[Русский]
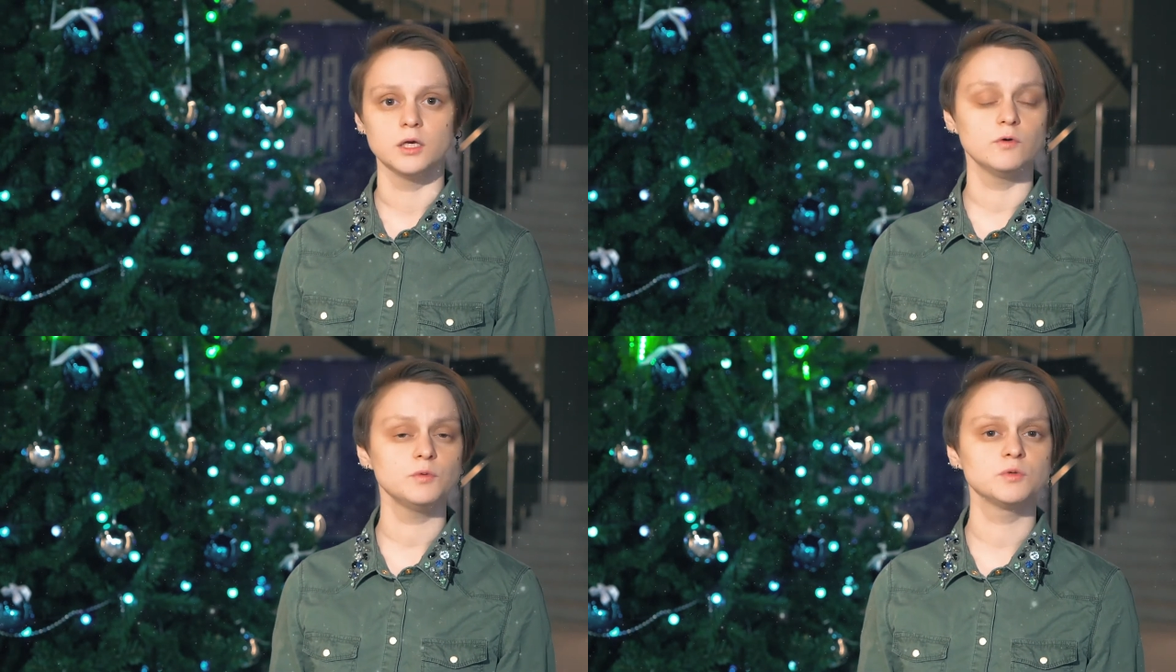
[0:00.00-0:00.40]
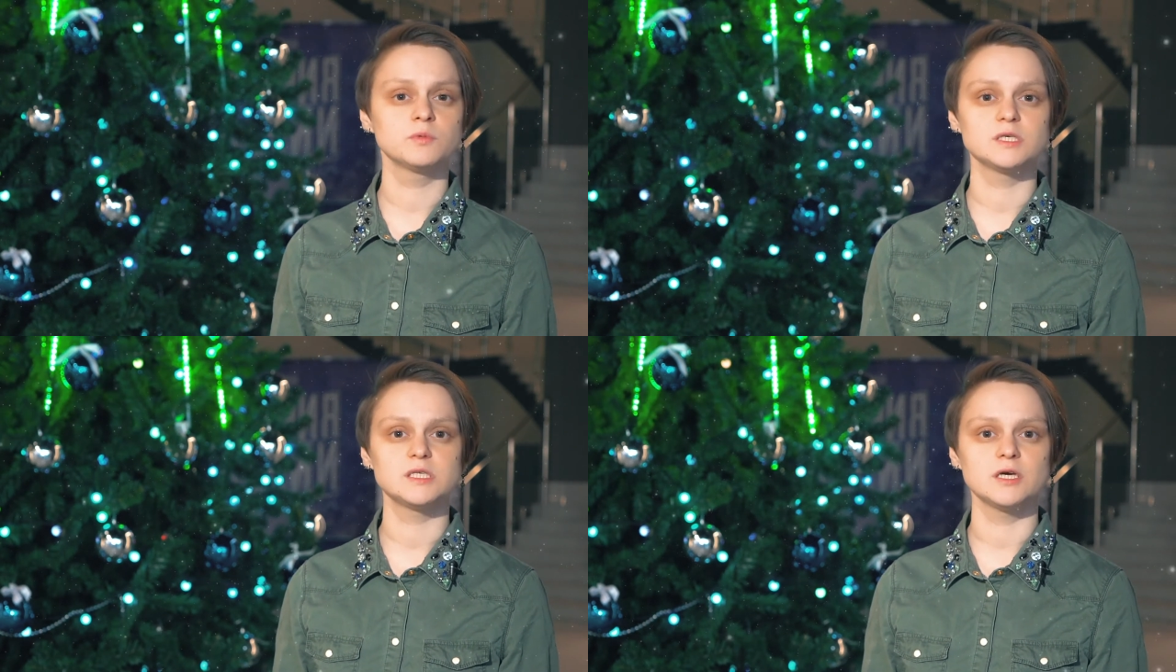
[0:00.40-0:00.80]
И, в
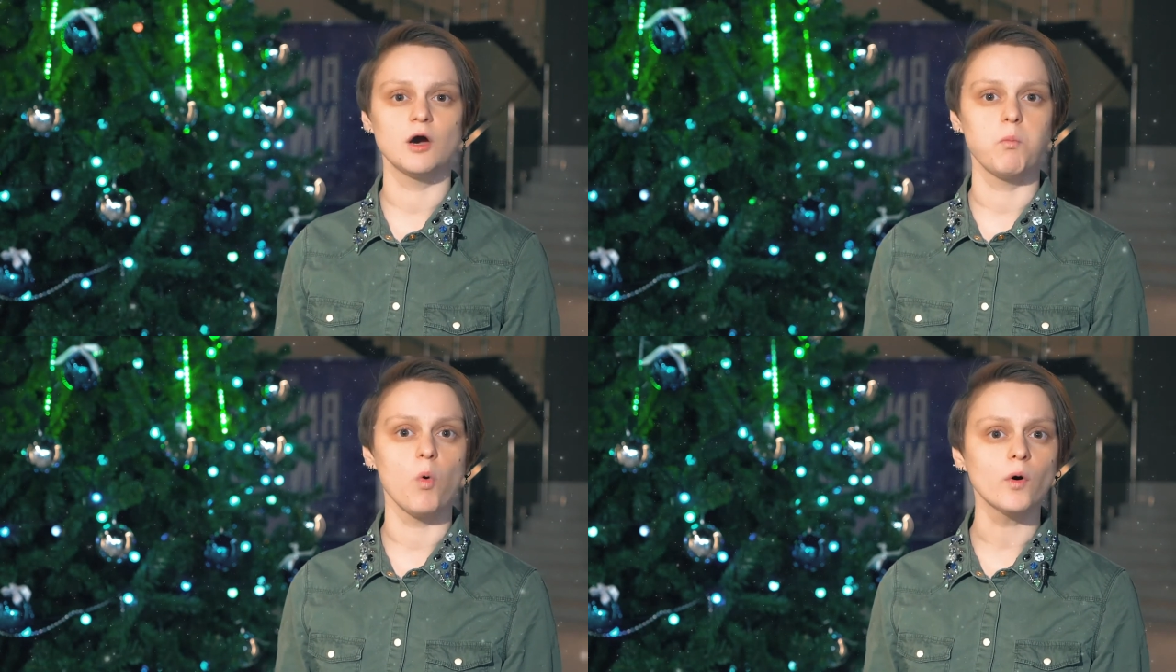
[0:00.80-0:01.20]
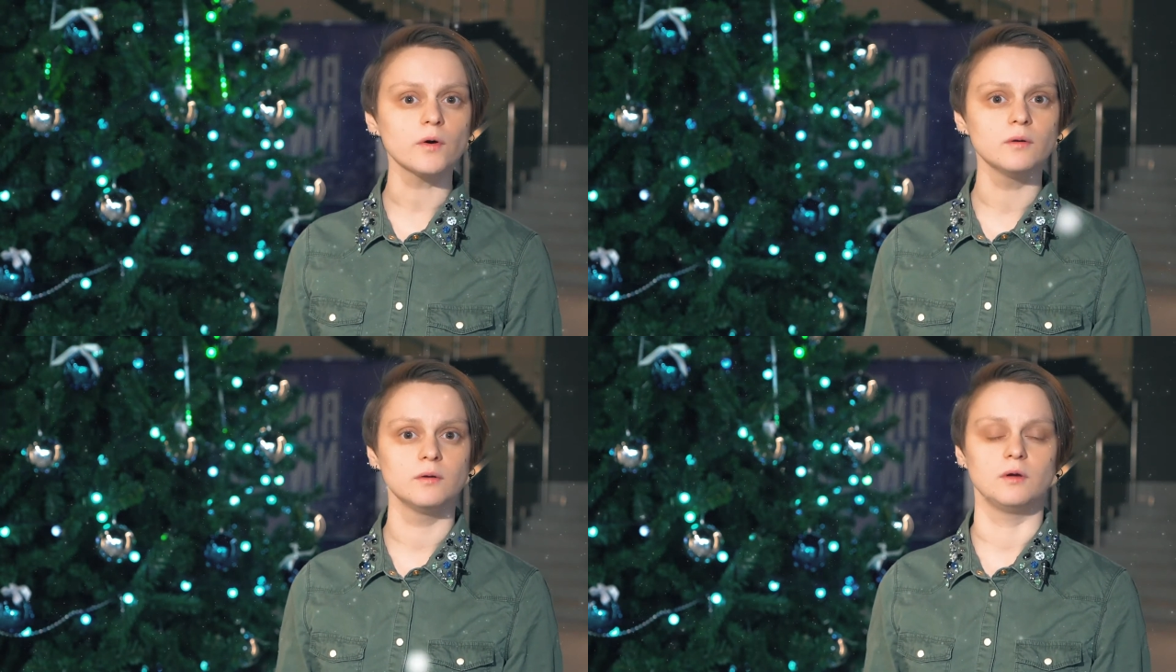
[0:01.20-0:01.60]
общем-то, с тех
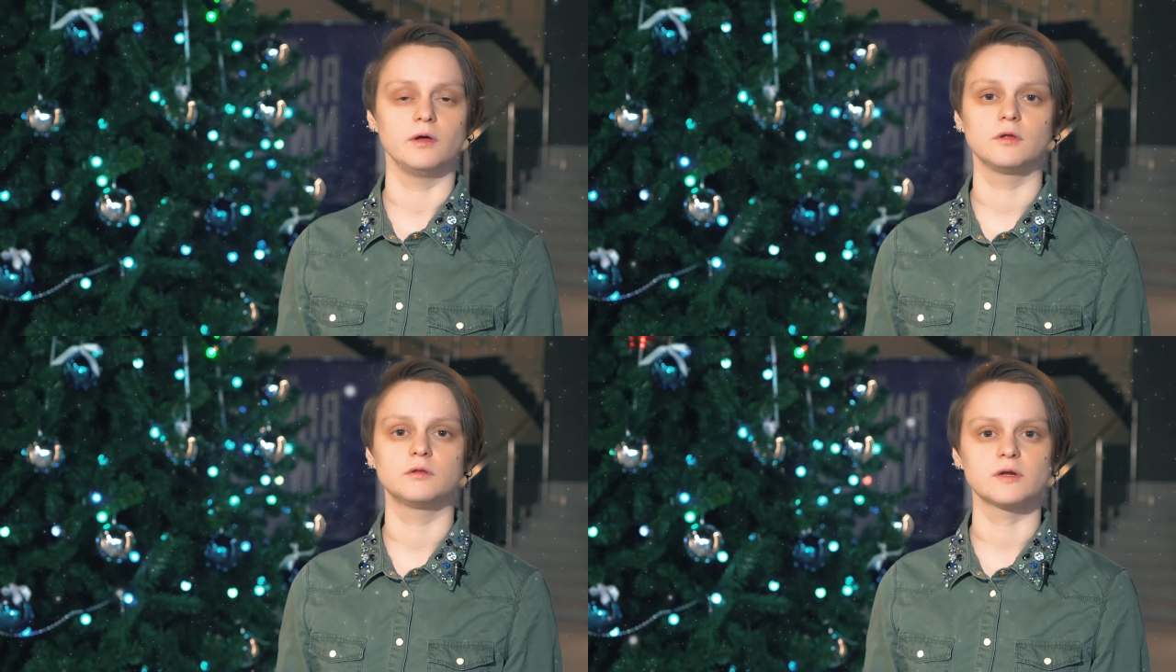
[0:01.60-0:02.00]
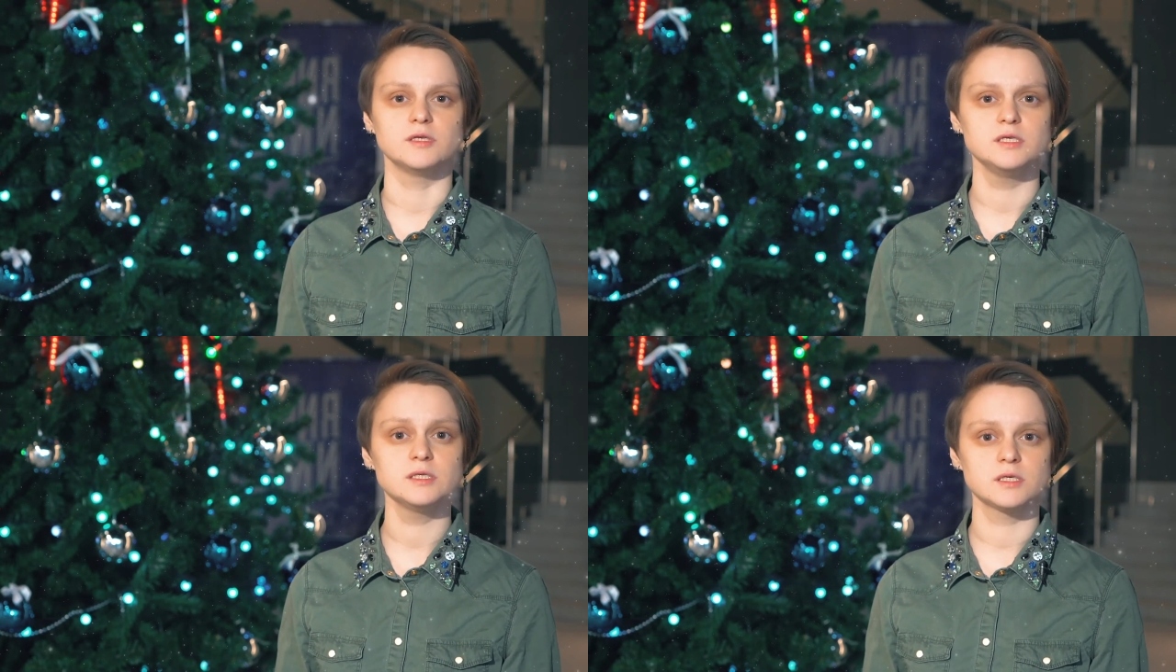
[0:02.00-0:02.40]
пор эта
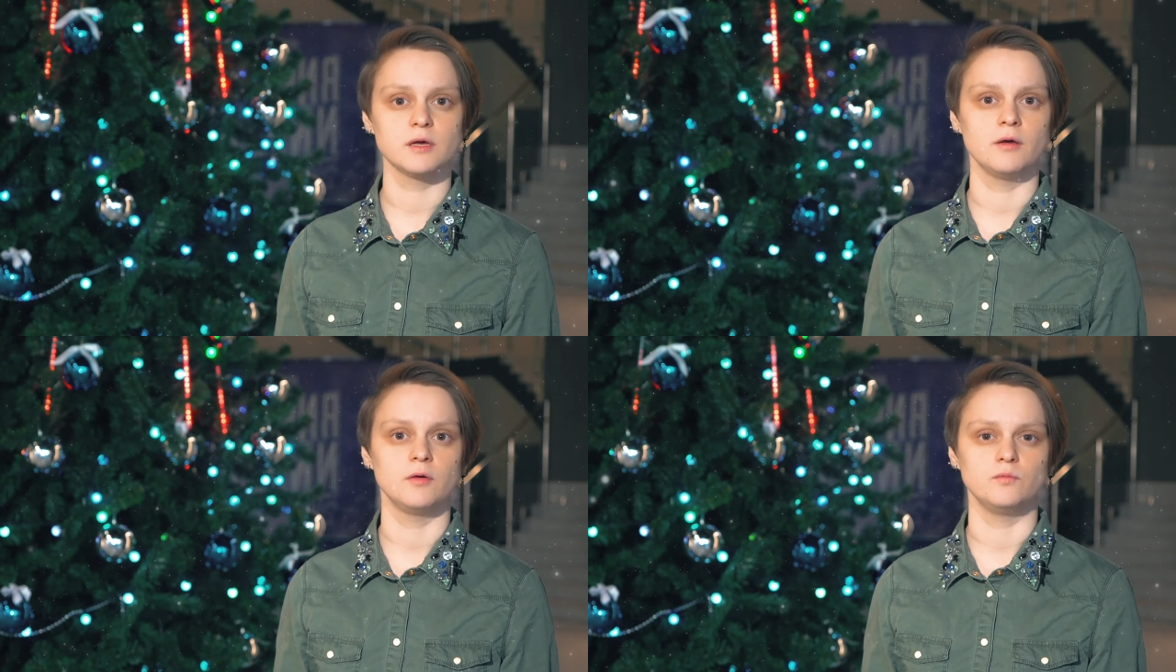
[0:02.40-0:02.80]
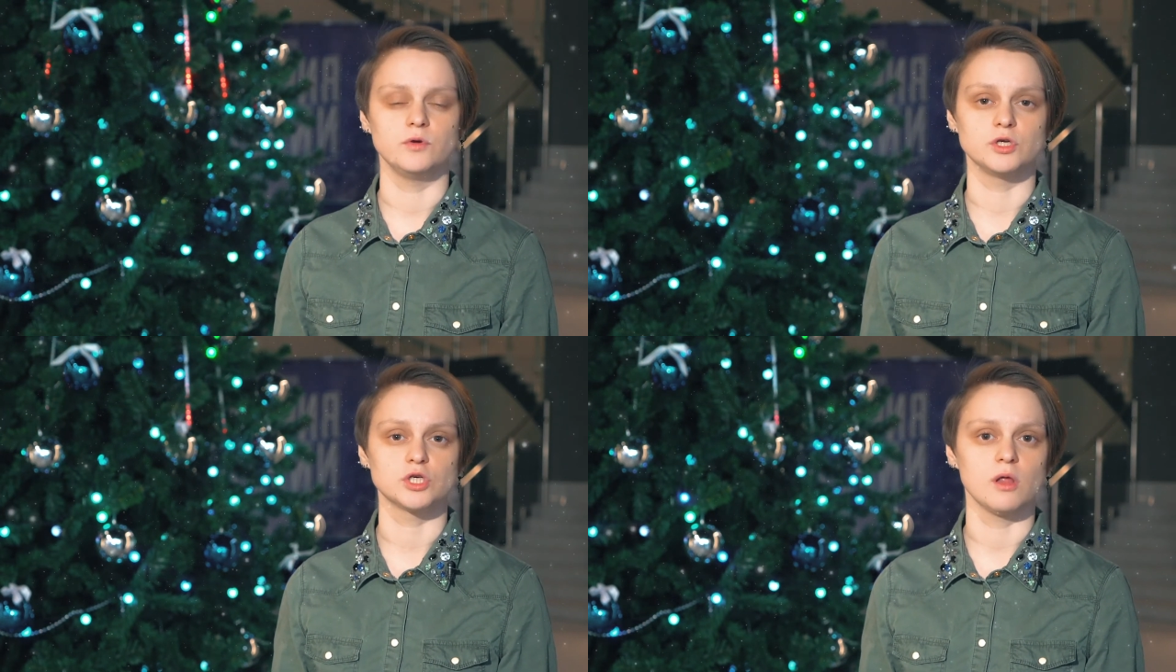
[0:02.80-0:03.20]
традиция
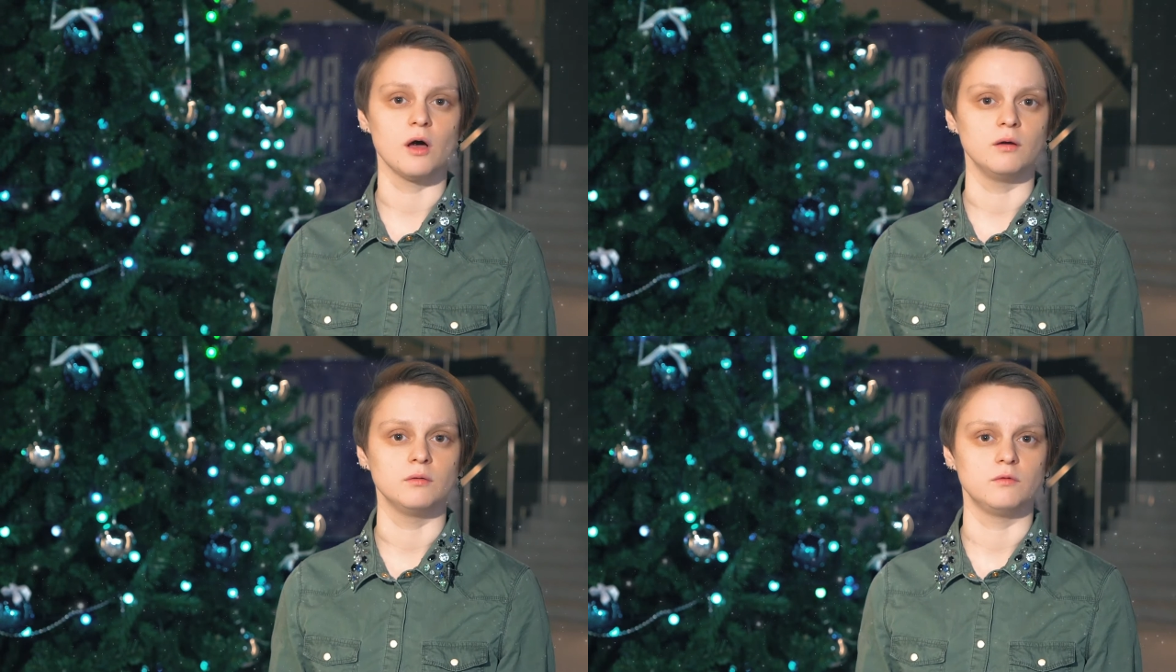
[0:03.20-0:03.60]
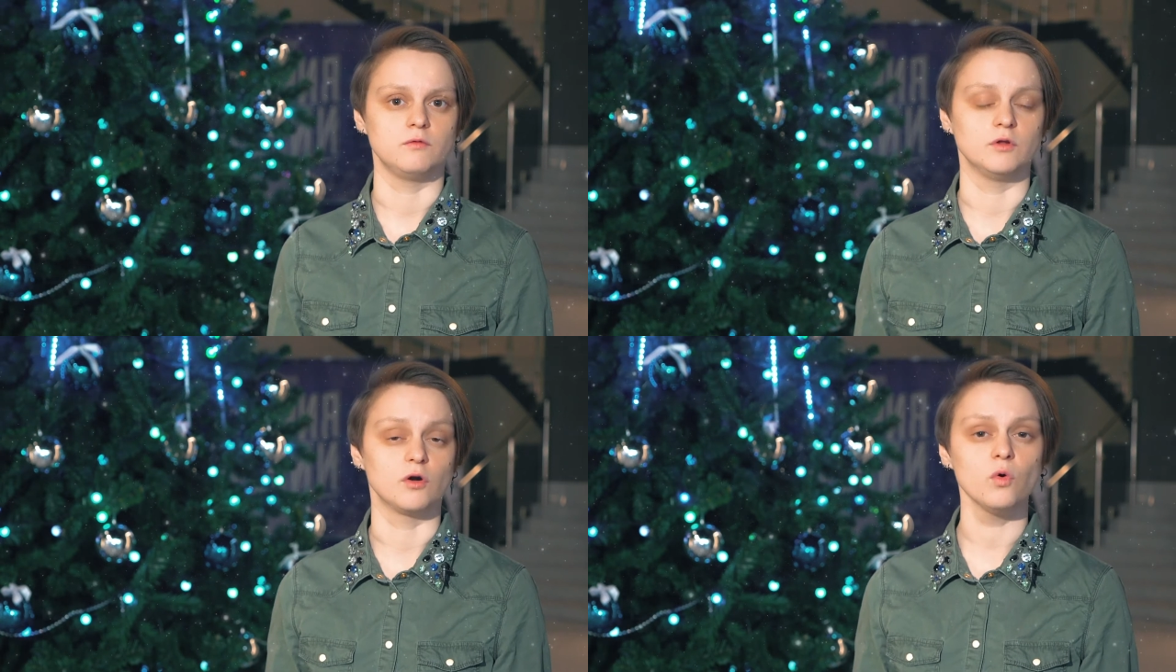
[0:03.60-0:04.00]
перешла
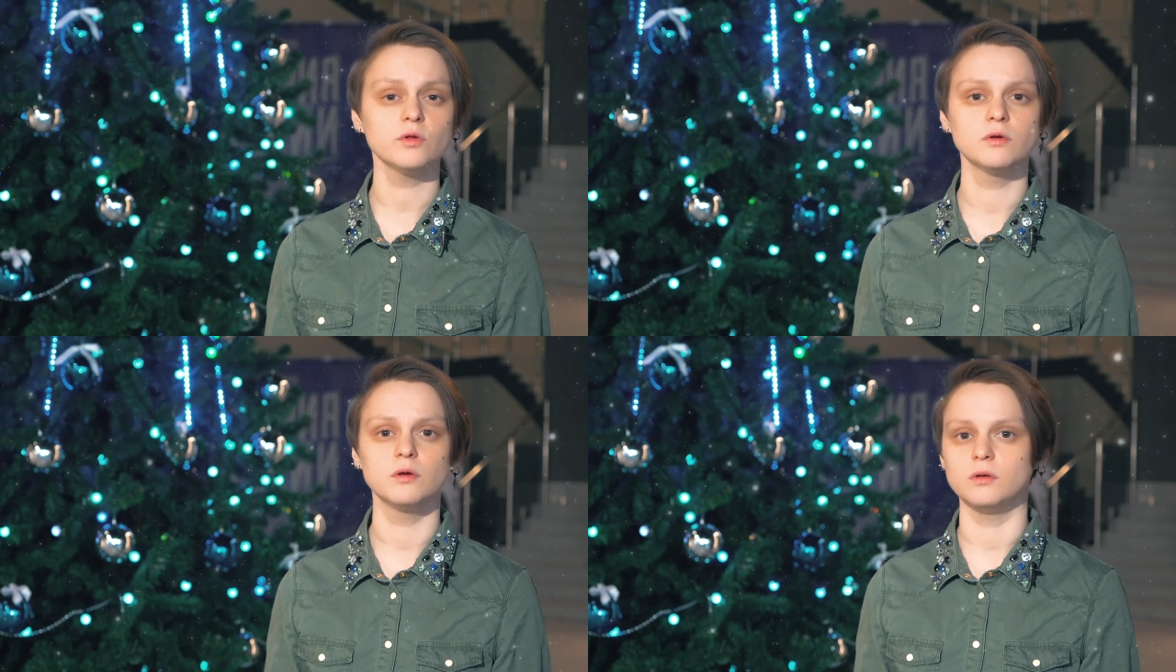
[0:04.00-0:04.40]
в народ,